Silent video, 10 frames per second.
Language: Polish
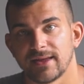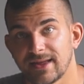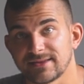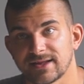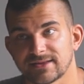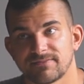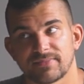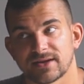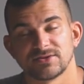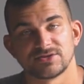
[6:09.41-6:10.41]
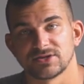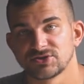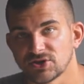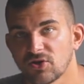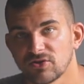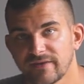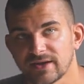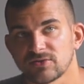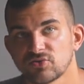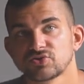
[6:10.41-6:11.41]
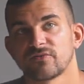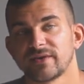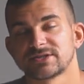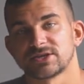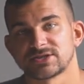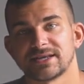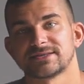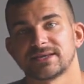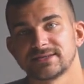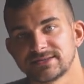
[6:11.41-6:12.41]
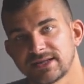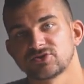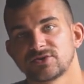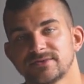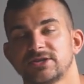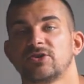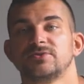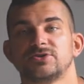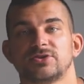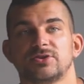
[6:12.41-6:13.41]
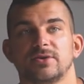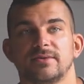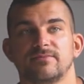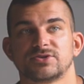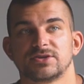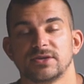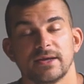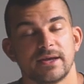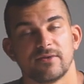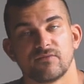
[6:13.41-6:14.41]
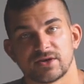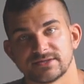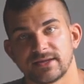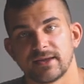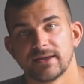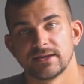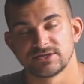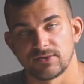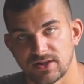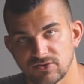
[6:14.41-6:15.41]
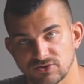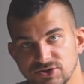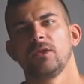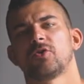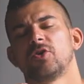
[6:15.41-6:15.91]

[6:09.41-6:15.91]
etat praktycznie gdziekolwiek, dużo większa szansa jest na to, żeby zarobić e, przy własnej działalności.